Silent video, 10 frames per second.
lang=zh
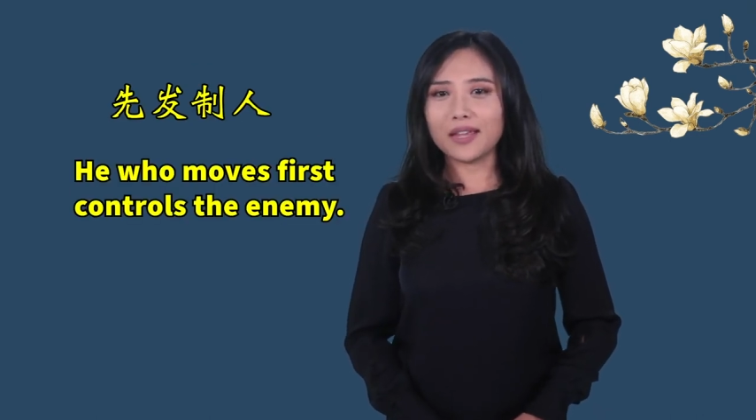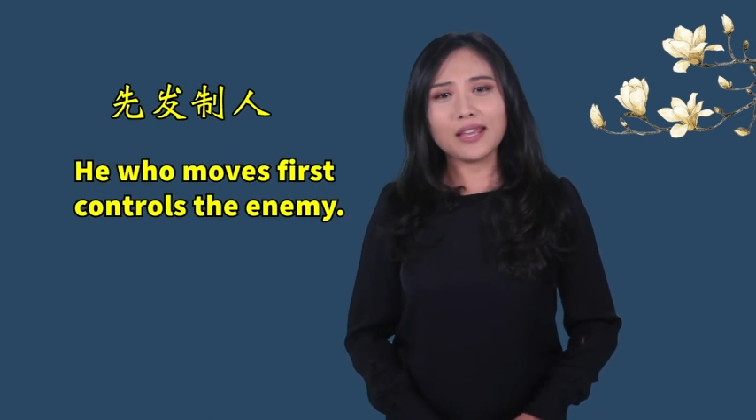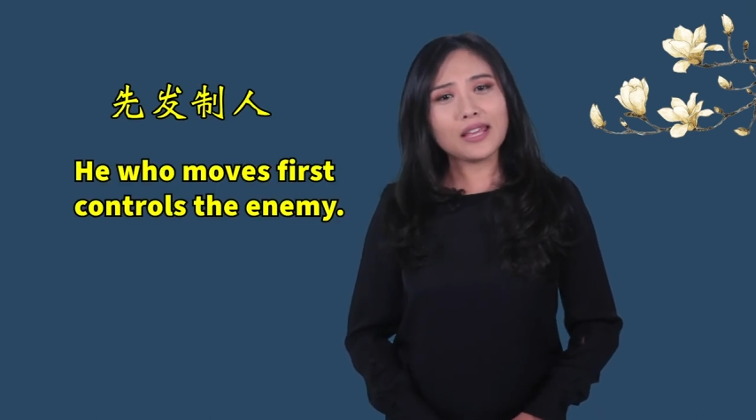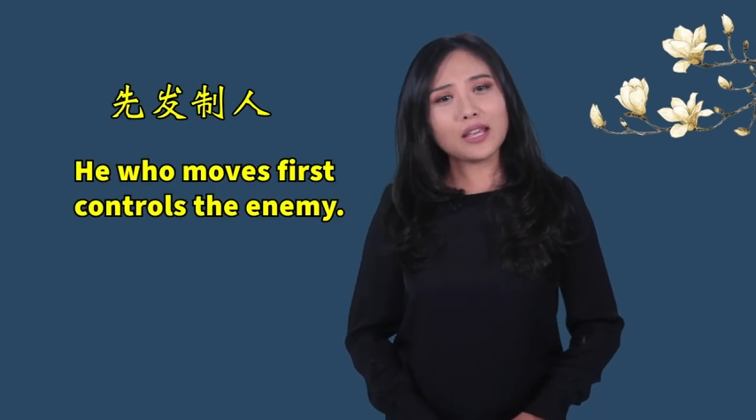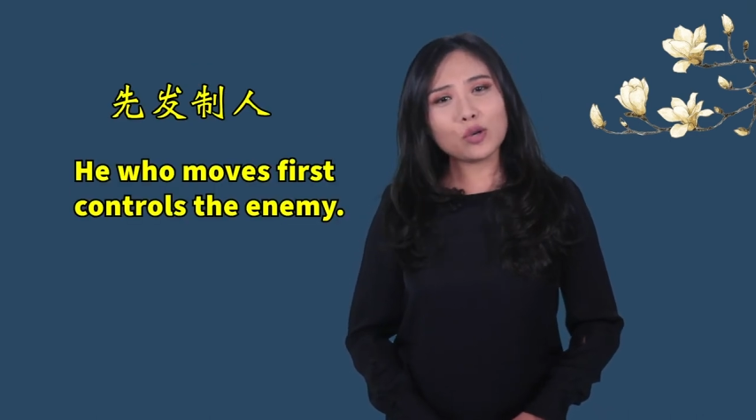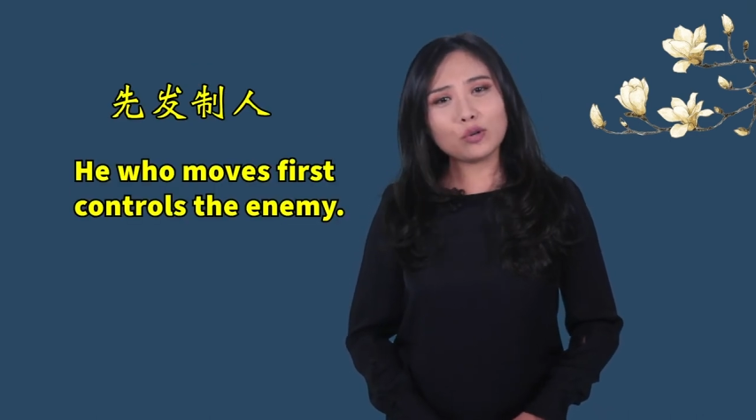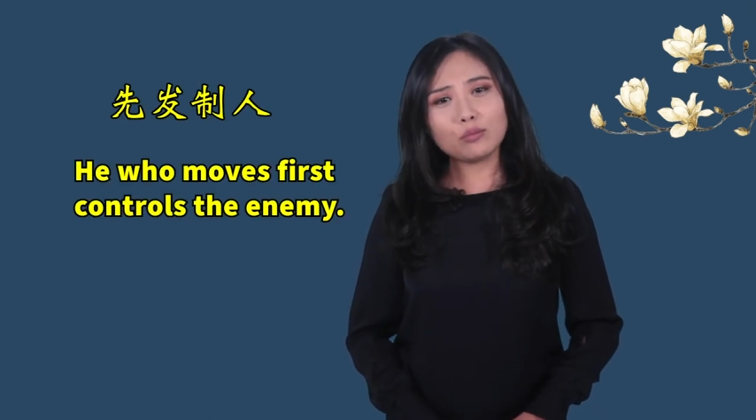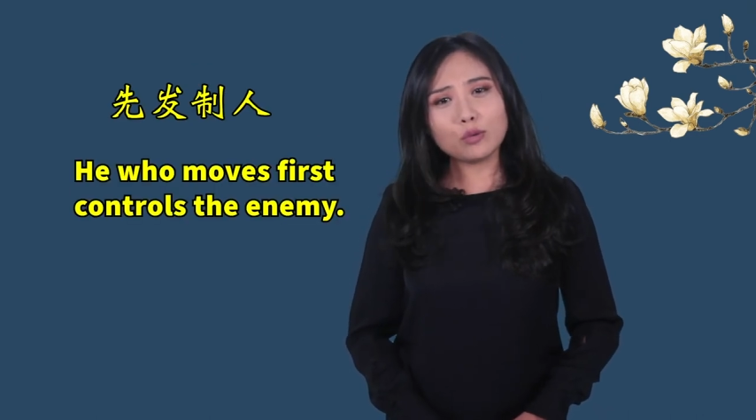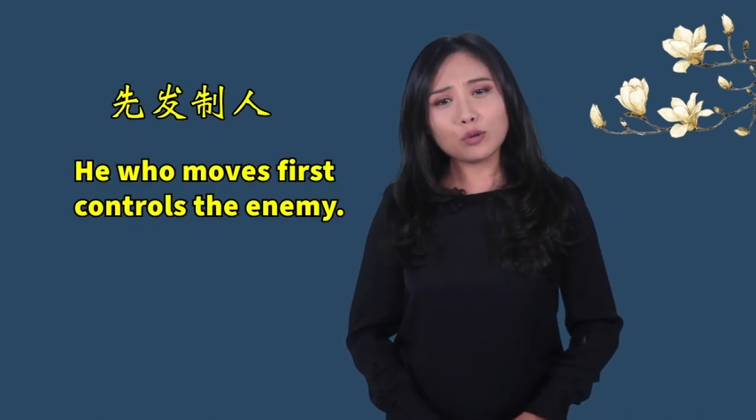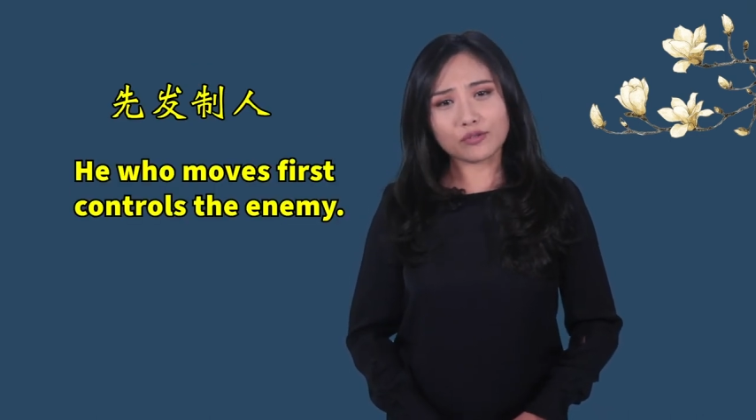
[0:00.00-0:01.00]
he who
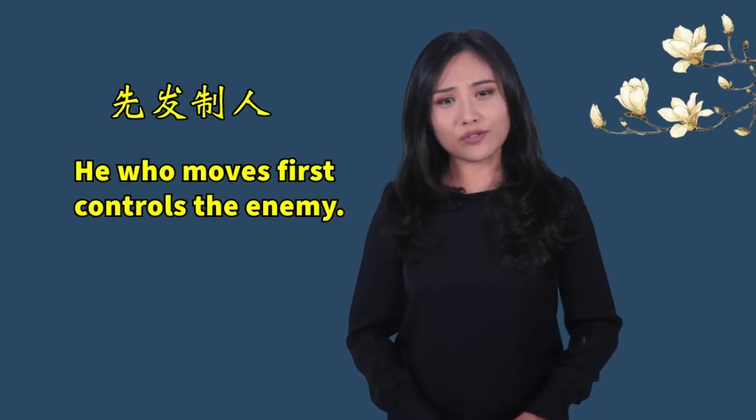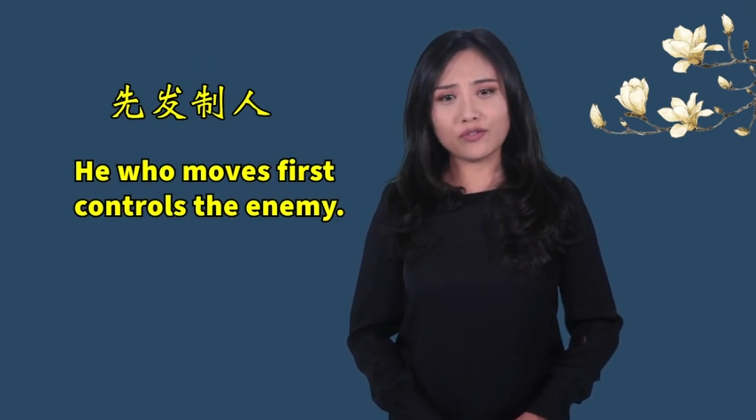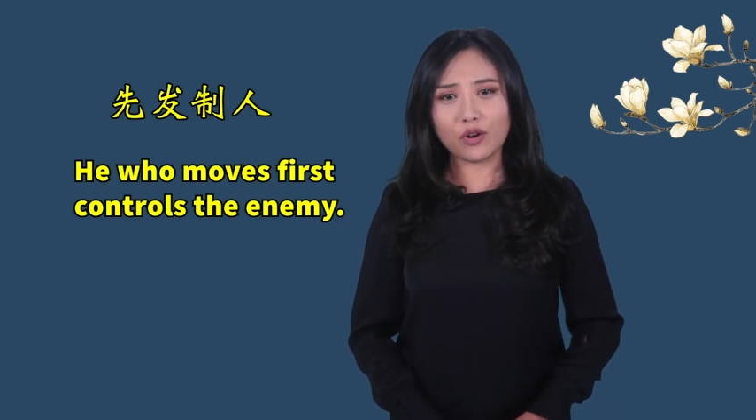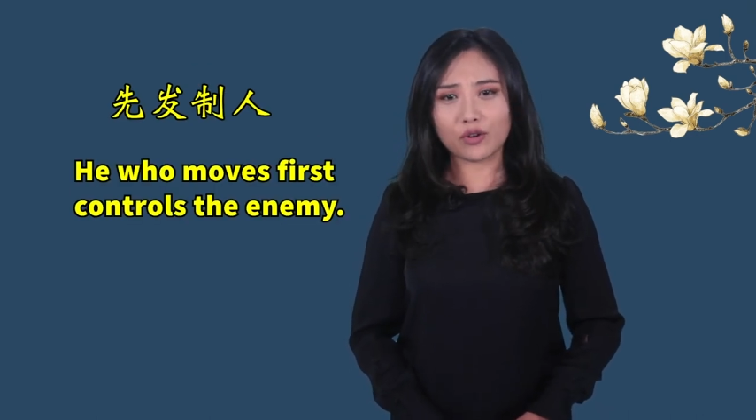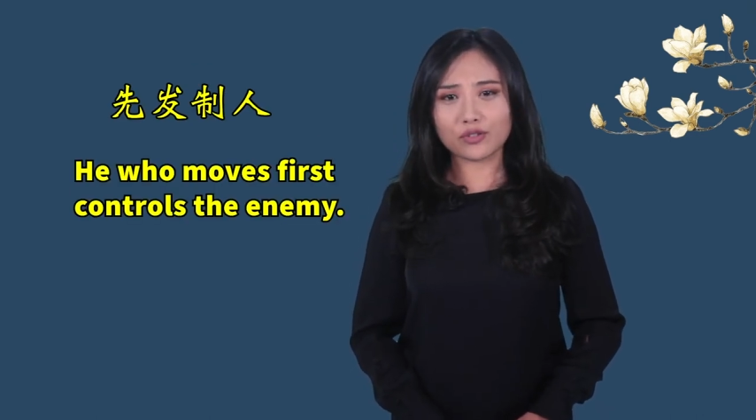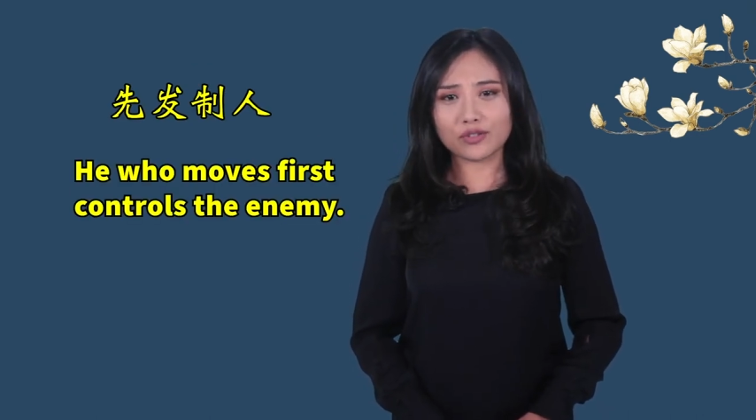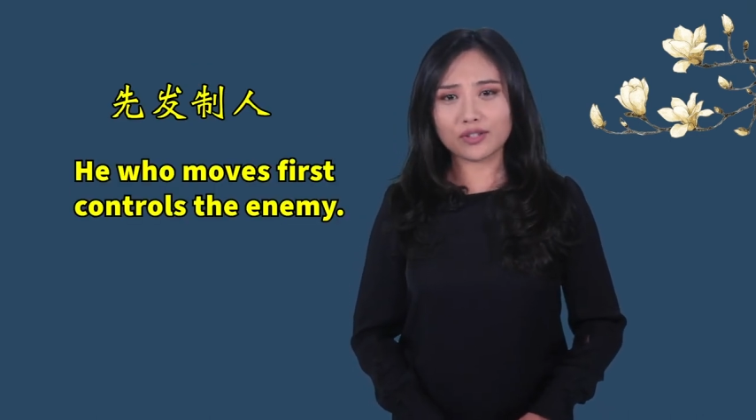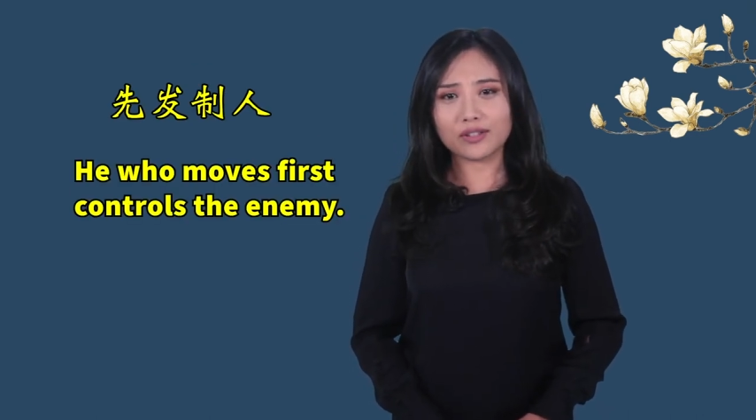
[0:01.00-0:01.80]
moves first